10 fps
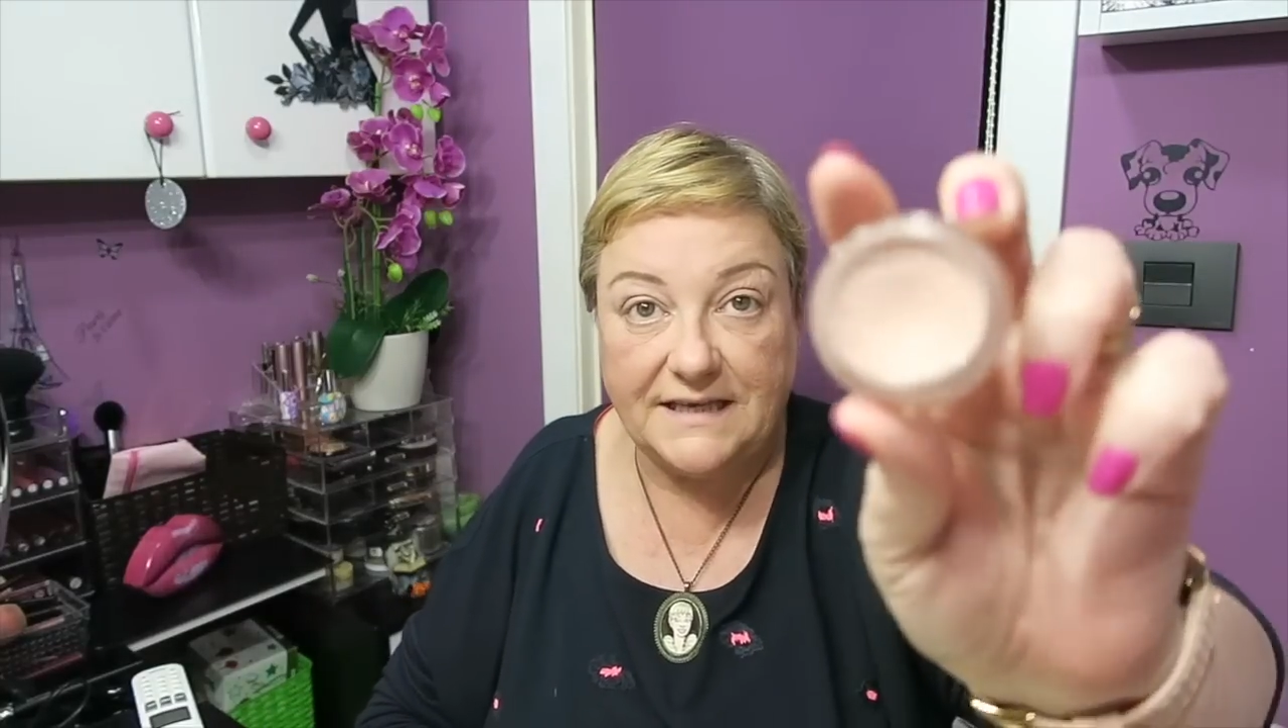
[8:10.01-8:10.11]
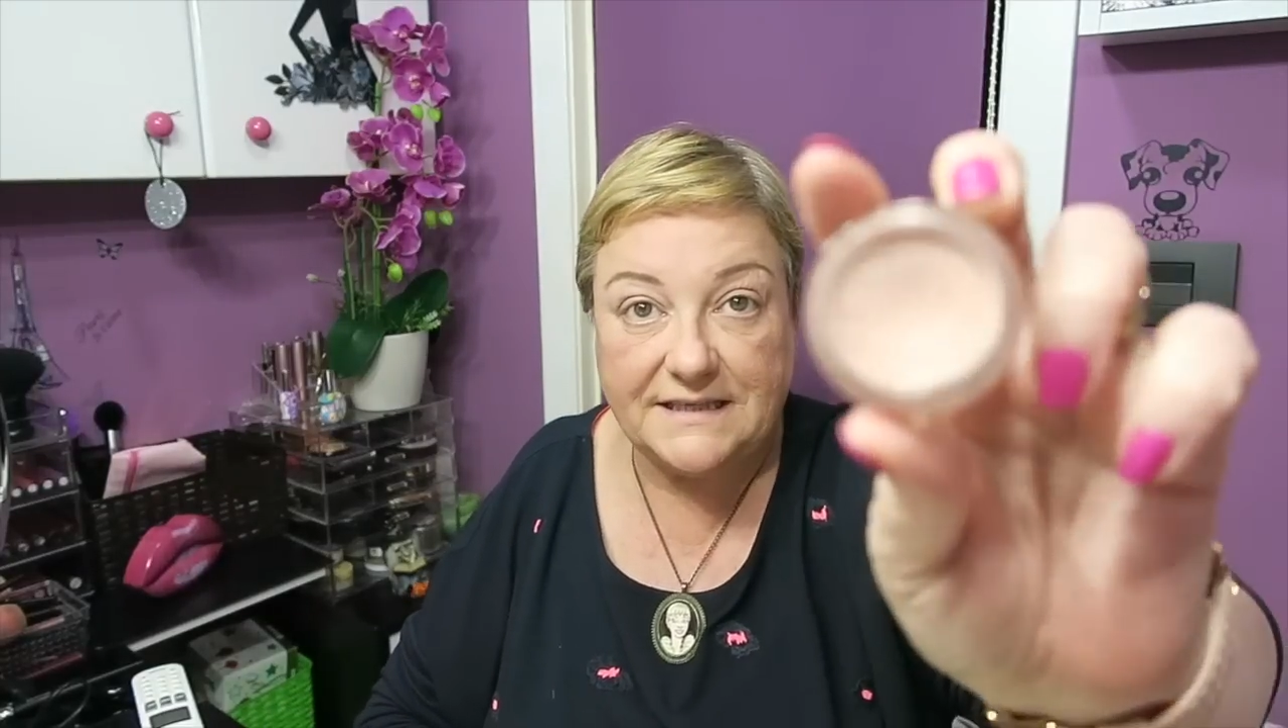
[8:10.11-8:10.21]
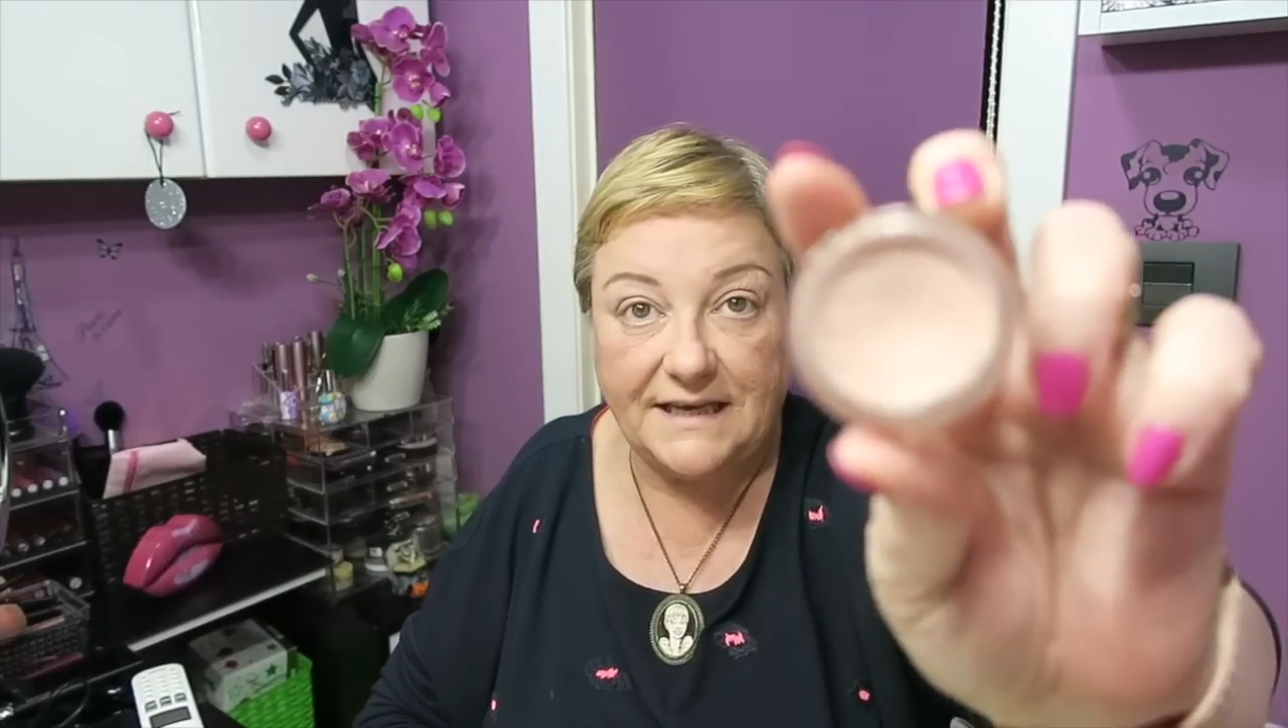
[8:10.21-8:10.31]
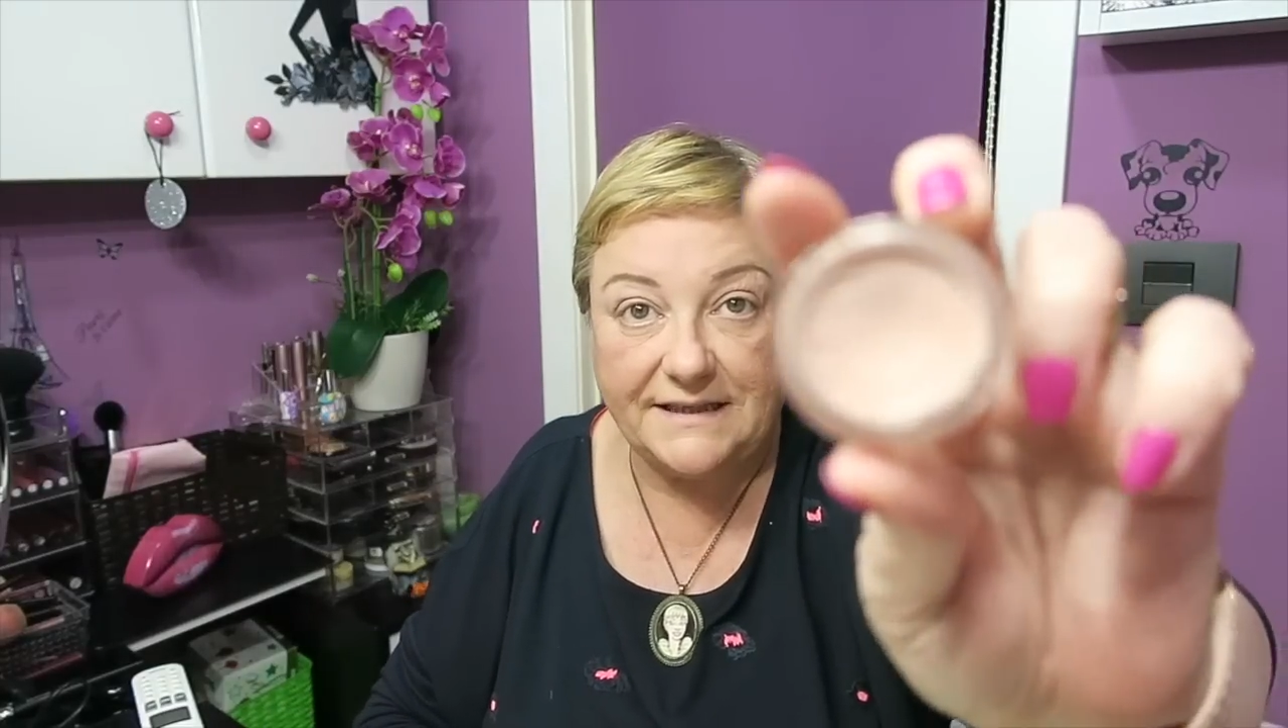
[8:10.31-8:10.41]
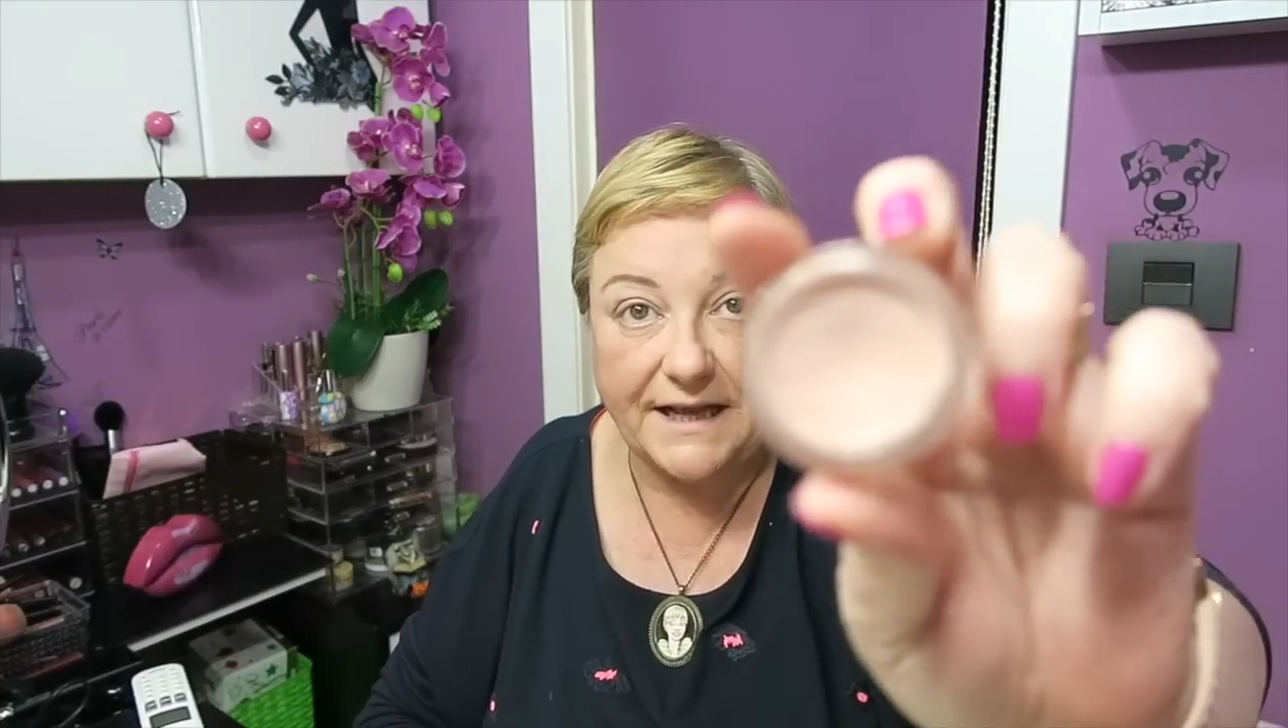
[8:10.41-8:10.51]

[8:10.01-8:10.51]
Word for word: es el